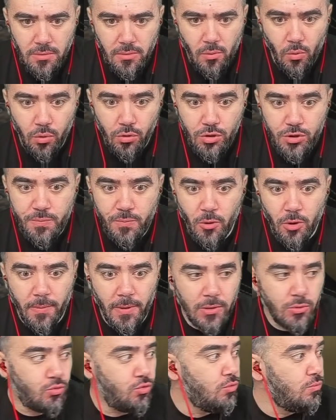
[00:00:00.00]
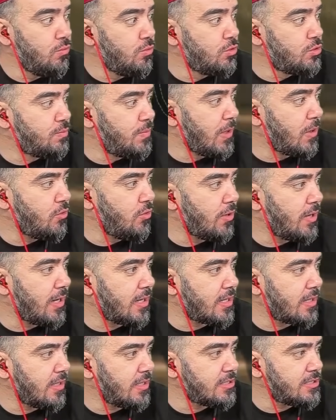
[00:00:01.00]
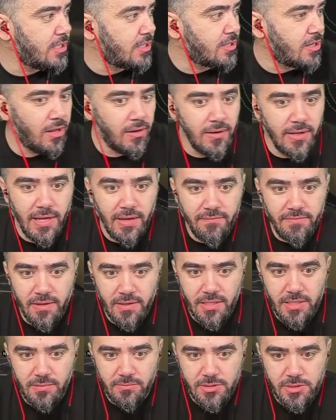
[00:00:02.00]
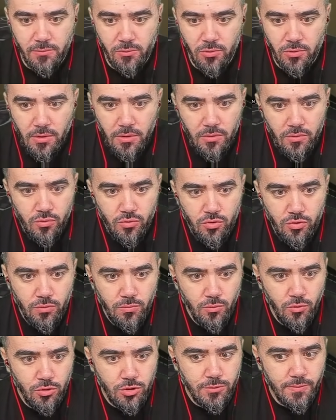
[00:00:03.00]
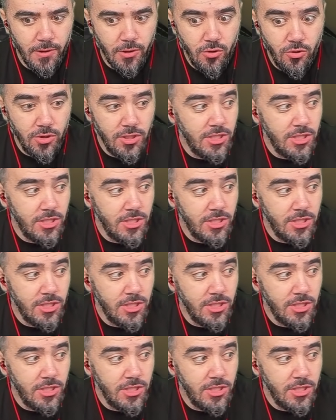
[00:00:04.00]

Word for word: Konuşmuyor da bak dümdüz bakıyor arkadaşlar. Kanlı evden kimse bu. Dümdüz bakıyor.